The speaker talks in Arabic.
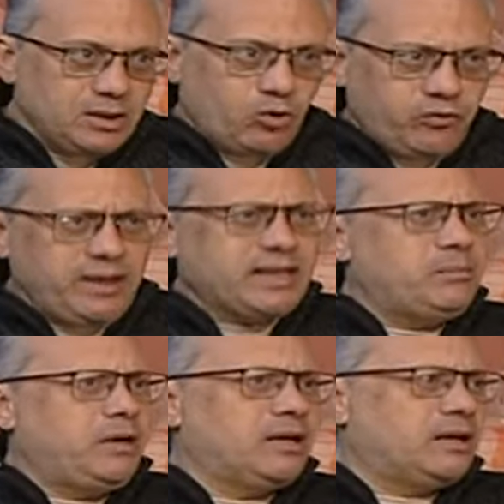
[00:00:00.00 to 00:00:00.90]
وفي اللي
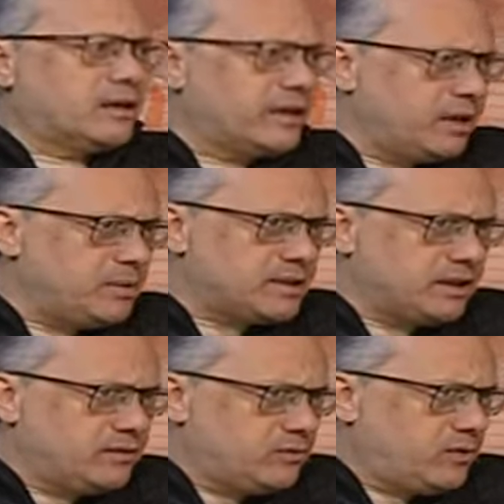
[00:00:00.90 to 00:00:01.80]
كان بقى الكارك جيبل
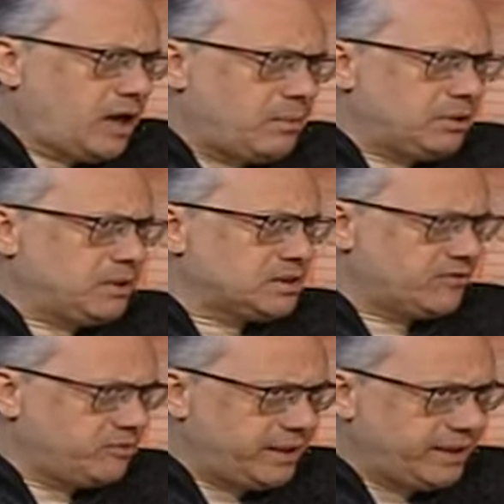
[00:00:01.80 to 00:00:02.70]
زي احمد نظر
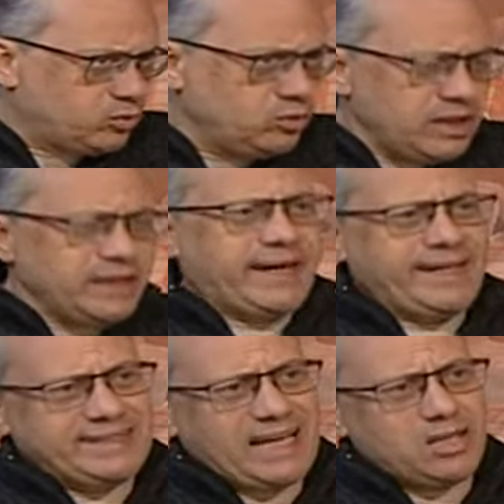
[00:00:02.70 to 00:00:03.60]
في بداياته
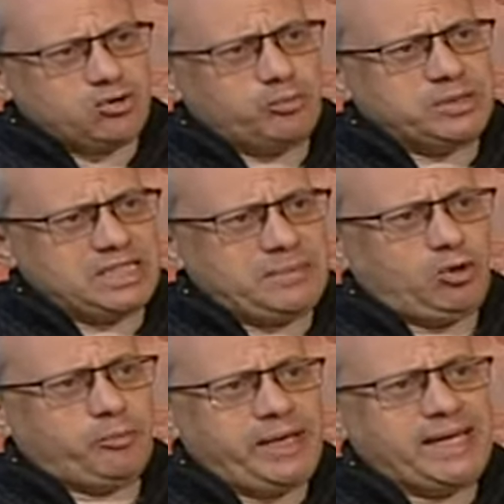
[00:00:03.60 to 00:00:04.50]
يعني التاثر بالسينما
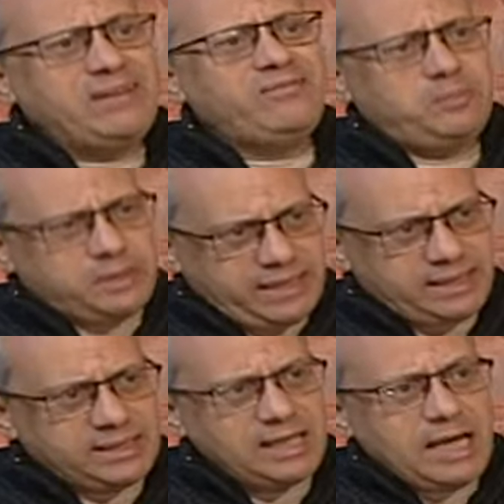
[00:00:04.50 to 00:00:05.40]
الاوروبيه كان في
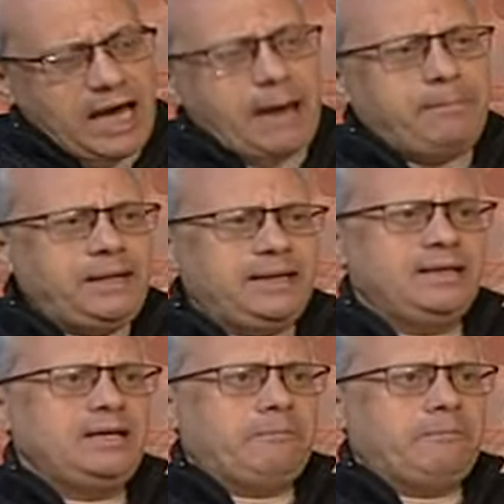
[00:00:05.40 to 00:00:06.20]
البدايات كان قبل